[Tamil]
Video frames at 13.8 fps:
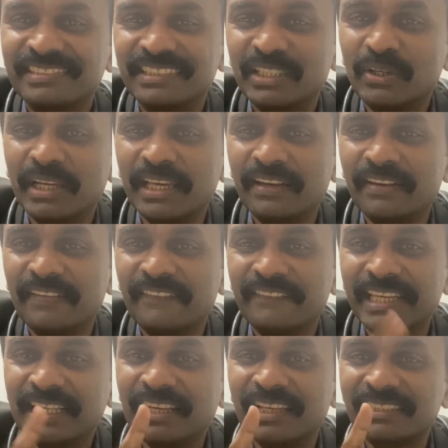என்னுடைய
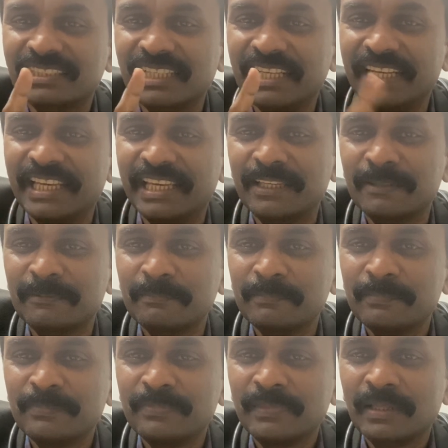வெயிட் லாஸ் கிளினிக்
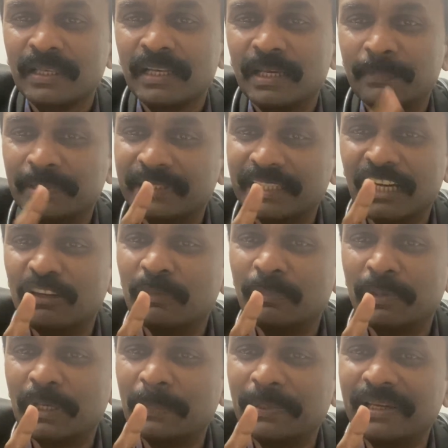பற்றி
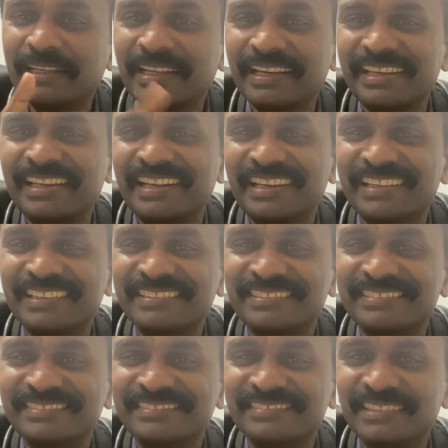கேள்விப்பட்டிருப்பீங்கன்னு நினைக்கிறேன்
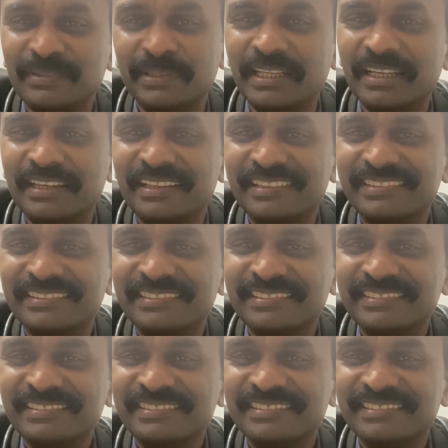அப்படி தானே
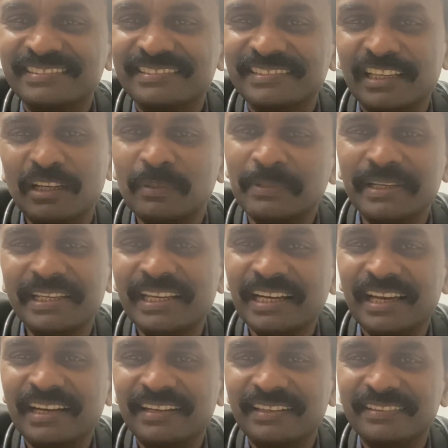
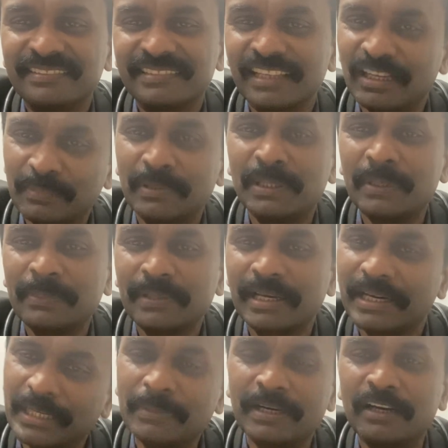கேள்விப்பட்டிருக்கீங்களா கேள்விப்பட்டிருப்பீங்க
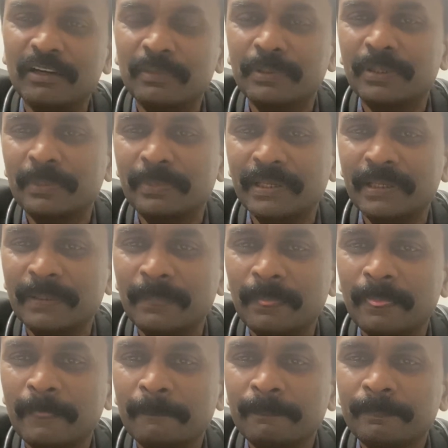கண்டிப்பாக கேள்விப்பட்டிருப்பீங்க
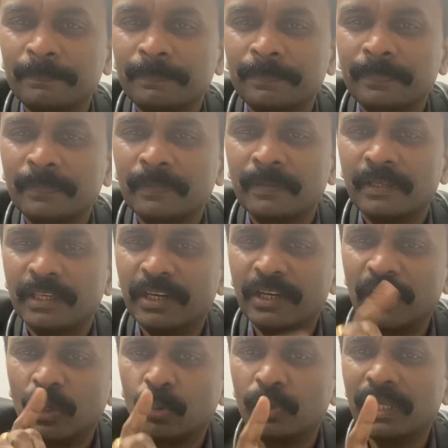
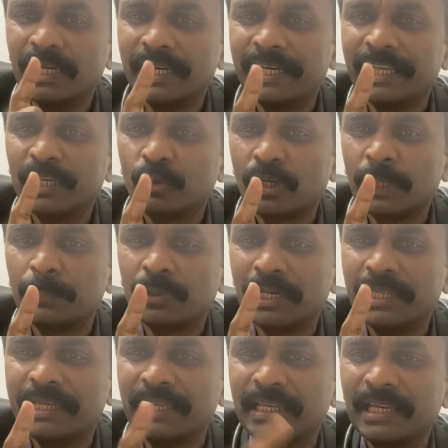என்னுடைய உடல் எடை குறைப்பு
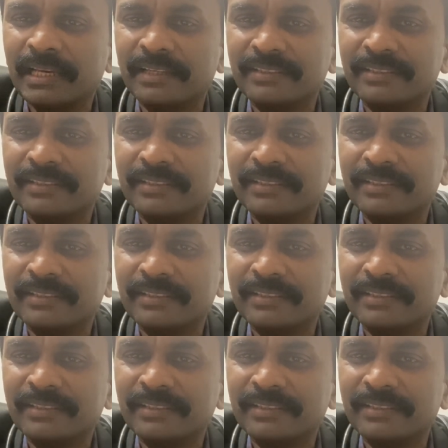கிளினிக்கில்